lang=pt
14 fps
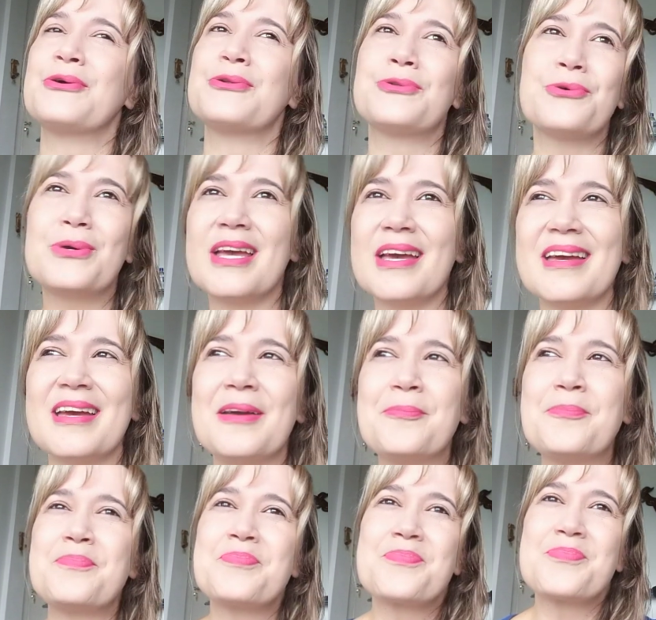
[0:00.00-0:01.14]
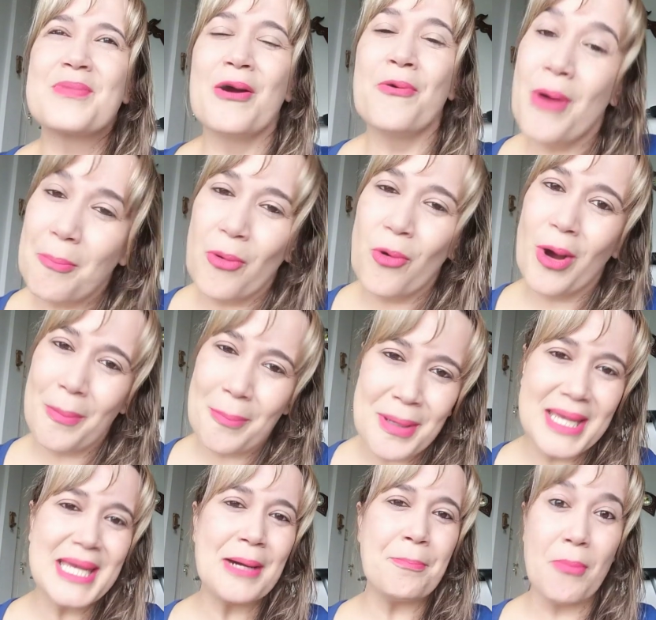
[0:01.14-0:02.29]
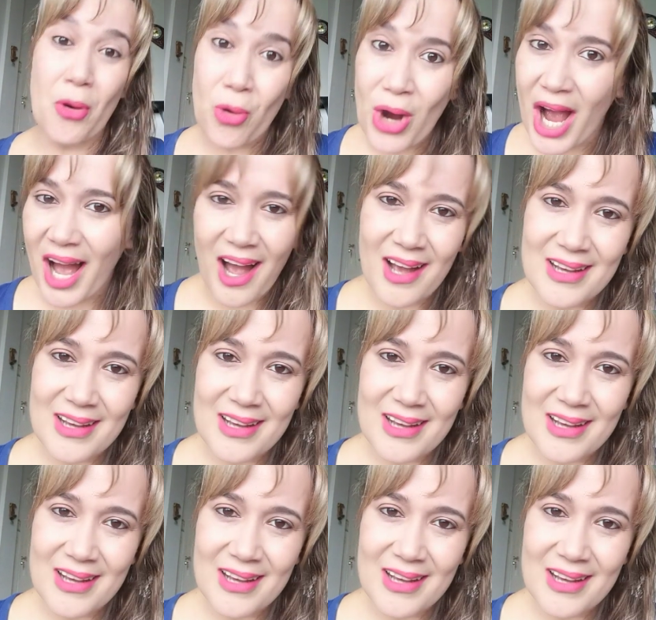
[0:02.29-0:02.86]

do que um amor meia boca